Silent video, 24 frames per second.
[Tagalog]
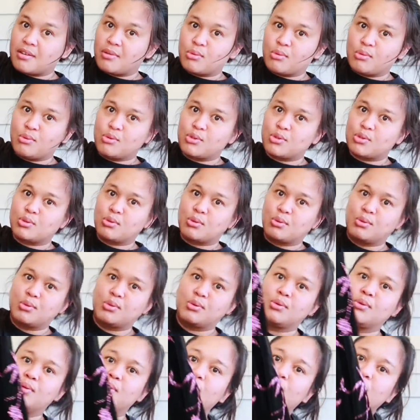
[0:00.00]
naku, gusto ko
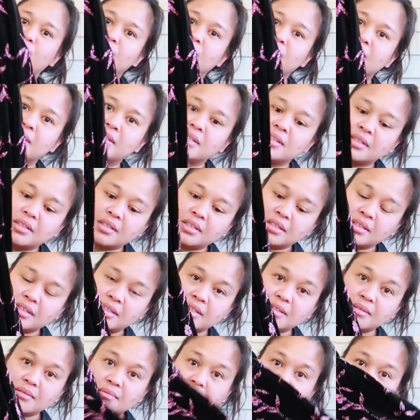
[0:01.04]
to, look.
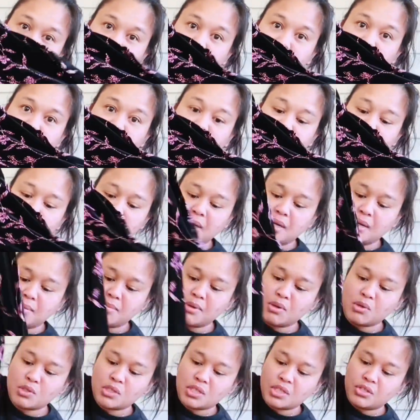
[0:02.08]
Pang
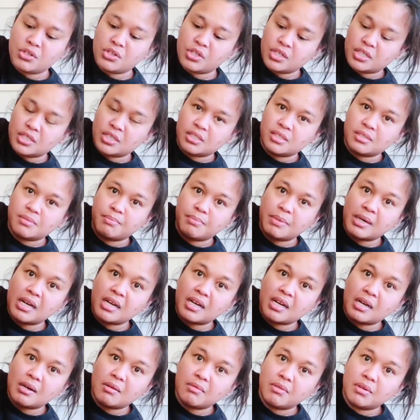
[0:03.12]
ibabaw sa dress. Pang
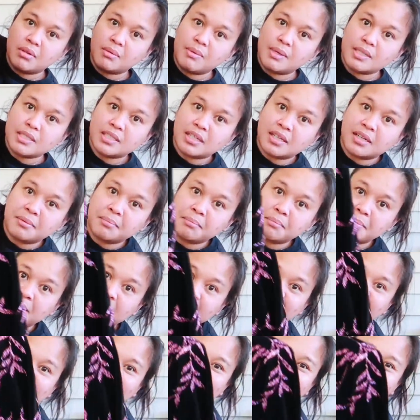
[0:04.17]
cover ba sa armpits.